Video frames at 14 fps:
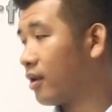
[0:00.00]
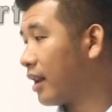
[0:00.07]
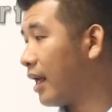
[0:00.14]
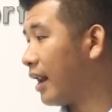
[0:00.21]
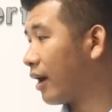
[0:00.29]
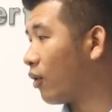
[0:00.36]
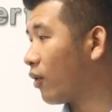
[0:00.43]

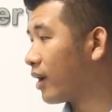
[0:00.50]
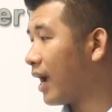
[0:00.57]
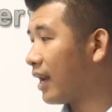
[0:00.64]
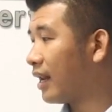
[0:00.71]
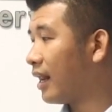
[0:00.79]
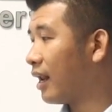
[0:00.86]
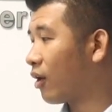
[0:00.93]
Đây là khối
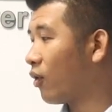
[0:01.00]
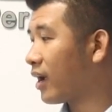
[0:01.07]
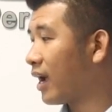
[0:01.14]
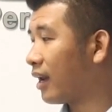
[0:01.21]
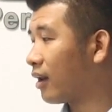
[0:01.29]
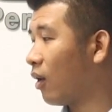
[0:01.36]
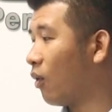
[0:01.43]
cát, đây là khối
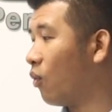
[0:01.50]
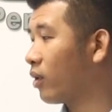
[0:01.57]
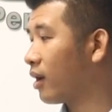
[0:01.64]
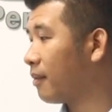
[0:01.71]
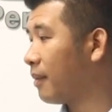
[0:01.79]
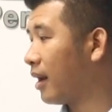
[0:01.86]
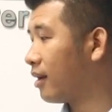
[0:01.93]
cát đủ
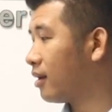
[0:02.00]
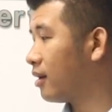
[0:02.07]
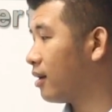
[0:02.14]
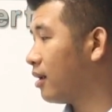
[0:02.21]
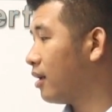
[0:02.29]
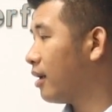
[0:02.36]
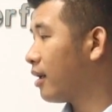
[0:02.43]
nha các bạn.
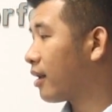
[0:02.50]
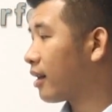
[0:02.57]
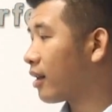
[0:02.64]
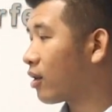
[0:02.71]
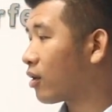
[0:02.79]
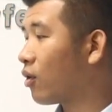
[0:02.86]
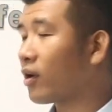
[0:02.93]

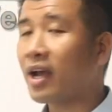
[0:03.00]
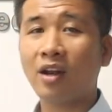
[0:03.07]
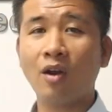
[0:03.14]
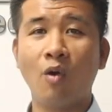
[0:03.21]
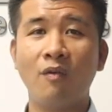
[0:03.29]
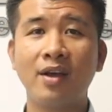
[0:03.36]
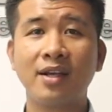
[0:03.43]
Khối cát
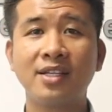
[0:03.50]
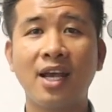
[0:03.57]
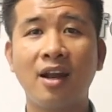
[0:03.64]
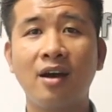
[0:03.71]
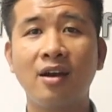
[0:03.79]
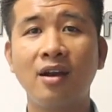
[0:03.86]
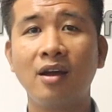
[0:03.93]
đủ với xe
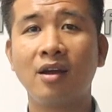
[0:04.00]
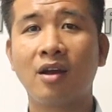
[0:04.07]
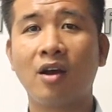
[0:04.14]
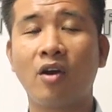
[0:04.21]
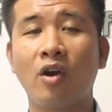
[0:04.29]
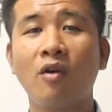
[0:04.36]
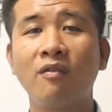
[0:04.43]
lớn á.
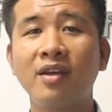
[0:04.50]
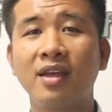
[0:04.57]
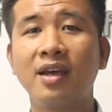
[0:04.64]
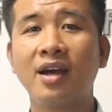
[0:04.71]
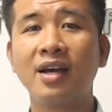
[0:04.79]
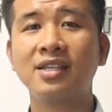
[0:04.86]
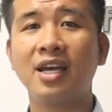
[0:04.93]
Còn đối với
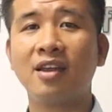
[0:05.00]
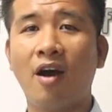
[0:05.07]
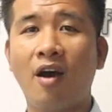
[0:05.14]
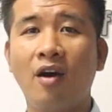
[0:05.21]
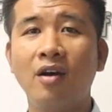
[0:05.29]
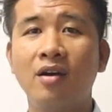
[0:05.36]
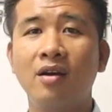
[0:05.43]
những cái xe
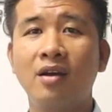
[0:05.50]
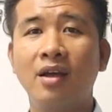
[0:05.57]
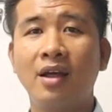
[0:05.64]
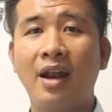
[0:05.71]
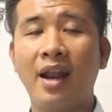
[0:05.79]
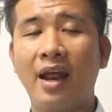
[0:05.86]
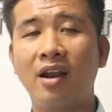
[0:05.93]
nhỏ á,
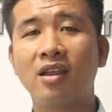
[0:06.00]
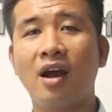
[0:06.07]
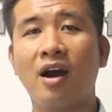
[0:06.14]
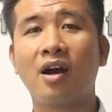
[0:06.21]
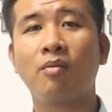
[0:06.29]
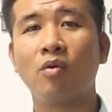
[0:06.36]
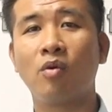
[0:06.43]
là nó
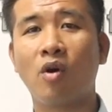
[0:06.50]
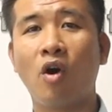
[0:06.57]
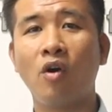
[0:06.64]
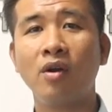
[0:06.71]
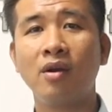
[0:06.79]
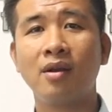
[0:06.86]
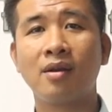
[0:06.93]
chở không đủ
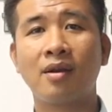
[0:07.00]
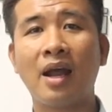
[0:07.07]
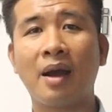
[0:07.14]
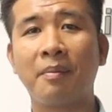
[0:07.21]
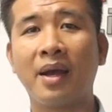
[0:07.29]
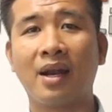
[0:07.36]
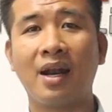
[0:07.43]
khối.
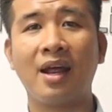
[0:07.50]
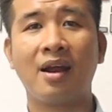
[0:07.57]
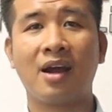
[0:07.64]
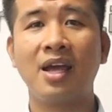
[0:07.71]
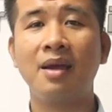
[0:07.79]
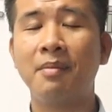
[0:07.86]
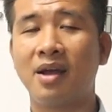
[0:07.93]
Đặc biệt là
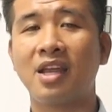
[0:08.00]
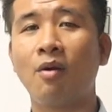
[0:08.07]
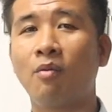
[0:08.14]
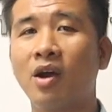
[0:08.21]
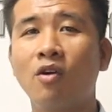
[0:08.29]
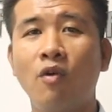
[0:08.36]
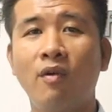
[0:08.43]
khi mà
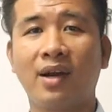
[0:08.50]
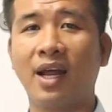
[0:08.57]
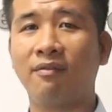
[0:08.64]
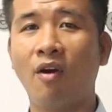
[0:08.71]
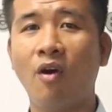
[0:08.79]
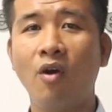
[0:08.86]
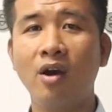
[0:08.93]
trong cái khu vực
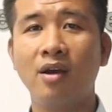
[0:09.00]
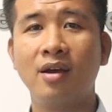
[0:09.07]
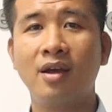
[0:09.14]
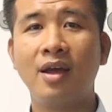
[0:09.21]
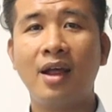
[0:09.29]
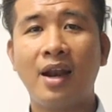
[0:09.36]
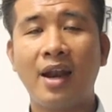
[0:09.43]
thành phố á,
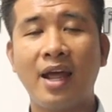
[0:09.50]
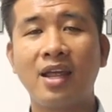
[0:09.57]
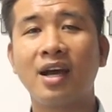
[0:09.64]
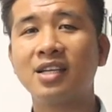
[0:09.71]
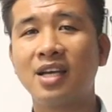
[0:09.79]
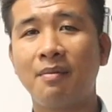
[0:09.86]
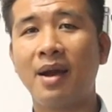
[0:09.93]
là
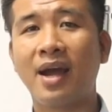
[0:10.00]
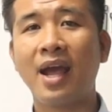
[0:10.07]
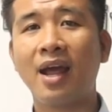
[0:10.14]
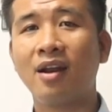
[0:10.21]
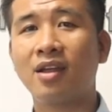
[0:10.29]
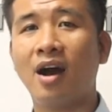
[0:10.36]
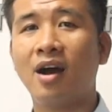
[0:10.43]
những cái xe ba
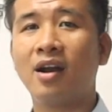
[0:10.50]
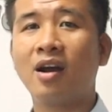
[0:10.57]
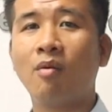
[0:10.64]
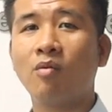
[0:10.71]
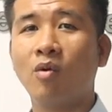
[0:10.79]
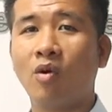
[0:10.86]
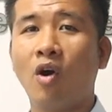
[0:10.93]
gác nó chở nó
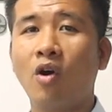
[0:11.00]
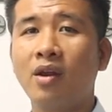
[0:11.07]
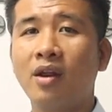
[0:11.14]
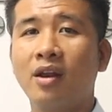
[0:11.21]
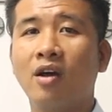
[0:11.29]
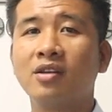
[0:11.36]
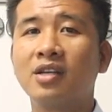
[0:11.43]
không đủ khối
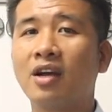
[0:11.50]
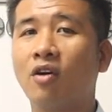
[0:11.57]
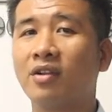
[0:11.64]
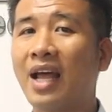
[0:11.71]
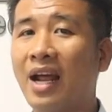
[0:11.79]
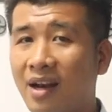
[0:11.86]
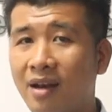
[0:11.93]
thì nó sẽ
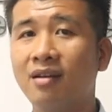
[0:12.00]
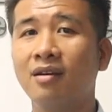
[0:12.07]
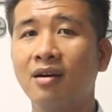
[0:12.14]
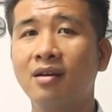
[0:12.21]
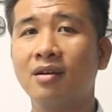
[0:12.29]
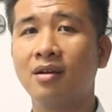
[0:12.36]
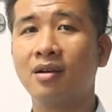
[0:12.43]
còn tăng lên
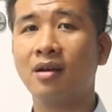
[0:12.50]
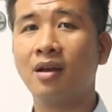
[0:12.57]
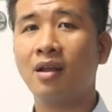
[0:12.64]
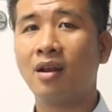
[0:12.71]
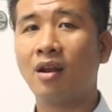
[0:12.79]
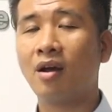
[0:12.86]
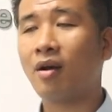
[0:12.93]
nữa.
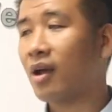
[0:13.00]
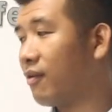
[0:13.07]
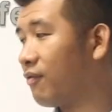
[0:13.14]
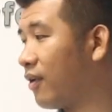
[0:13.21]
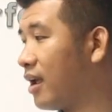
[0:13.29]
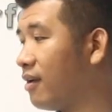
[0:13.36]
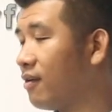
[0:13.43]
Nó, cái
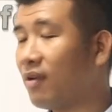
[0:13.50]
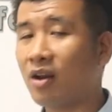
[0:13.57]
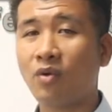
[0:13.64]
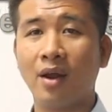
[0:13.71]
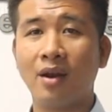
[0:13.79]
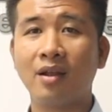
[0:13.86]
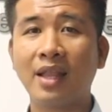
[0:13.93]
phí vận
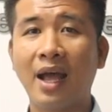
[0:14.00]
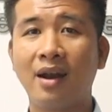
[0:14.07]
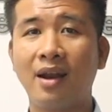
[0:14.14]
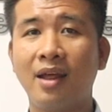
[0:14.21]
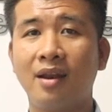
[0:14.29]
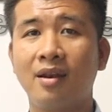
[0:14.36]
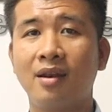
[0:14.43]
chuyển nó tăng
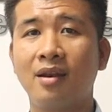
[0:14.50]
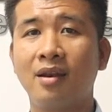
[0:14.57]
lên.